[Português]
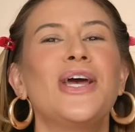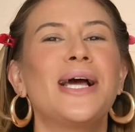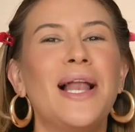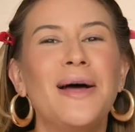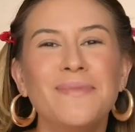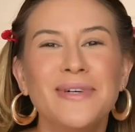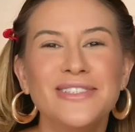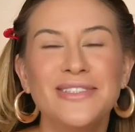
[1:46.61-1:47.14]

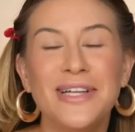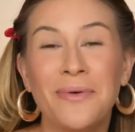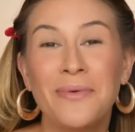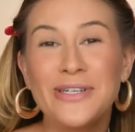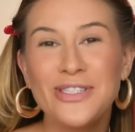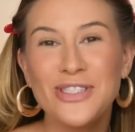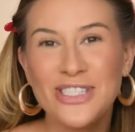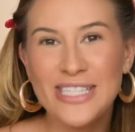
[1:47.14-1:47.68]
reclamando da
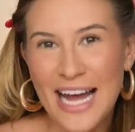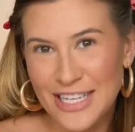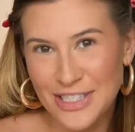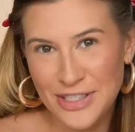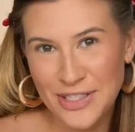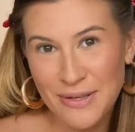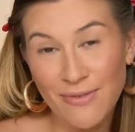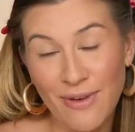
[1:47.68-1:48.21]

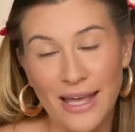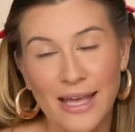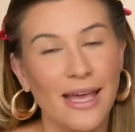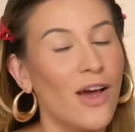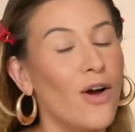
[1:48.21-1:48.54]
quantidade que vem.